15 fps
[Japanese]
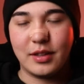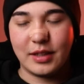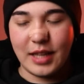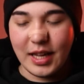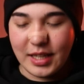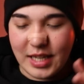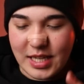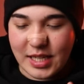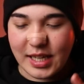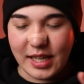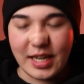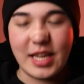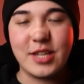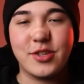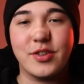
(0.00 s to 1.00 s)
何日か
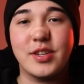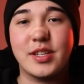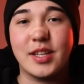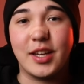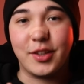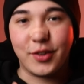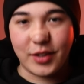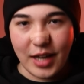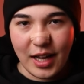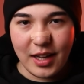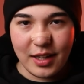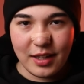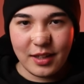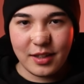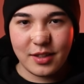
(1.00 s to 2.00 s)
練習したりと
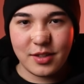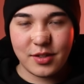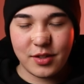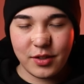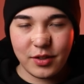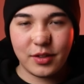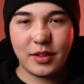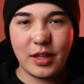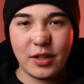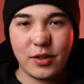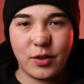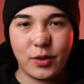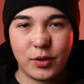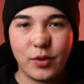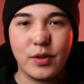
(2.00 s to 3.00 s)
かするってい
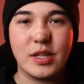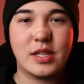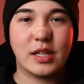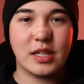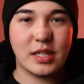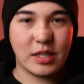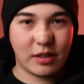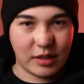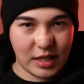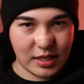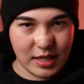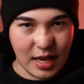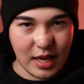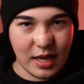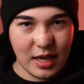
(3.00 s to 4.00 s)
うことを意識してくだ
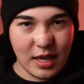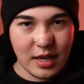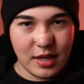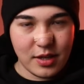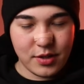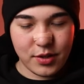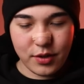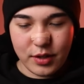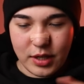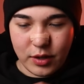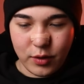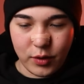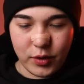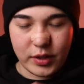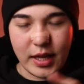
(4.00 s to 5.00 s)
さいすぐ
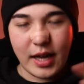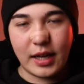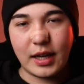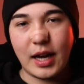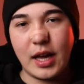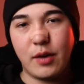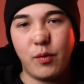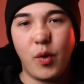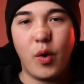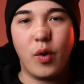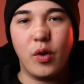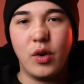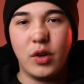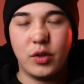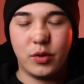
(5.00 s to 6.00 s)
にこの段階
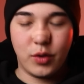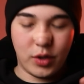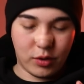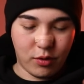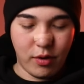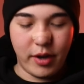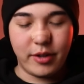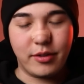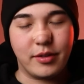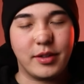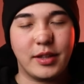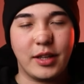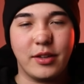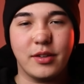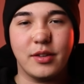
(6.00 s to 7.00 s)
を乗り越えるっ
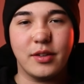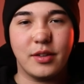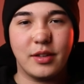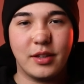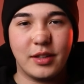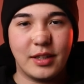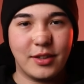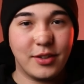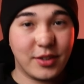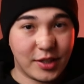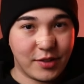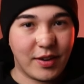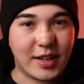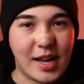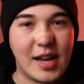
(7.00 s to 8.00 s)
ていうふう
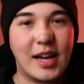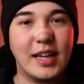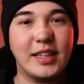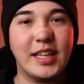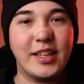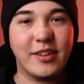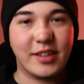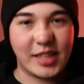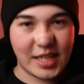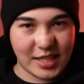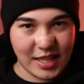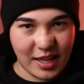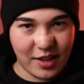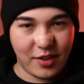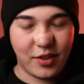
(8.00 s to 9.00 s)
には考えないでくだ
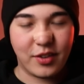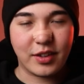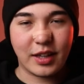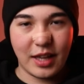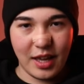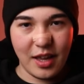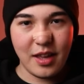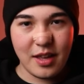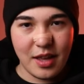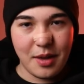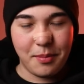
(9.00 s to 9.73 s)
さい OK、